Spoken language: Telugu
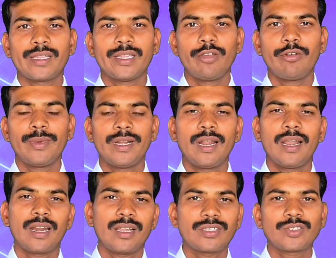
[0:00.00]
దేవుని
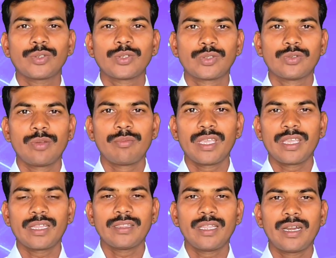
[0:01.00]
బిడ్డలారా చూస్తున్న మీ
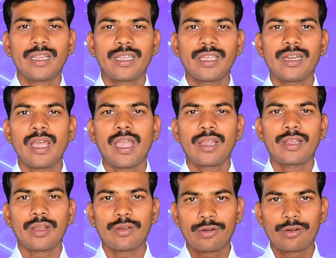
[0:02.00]
అందరికీ నా యొక్క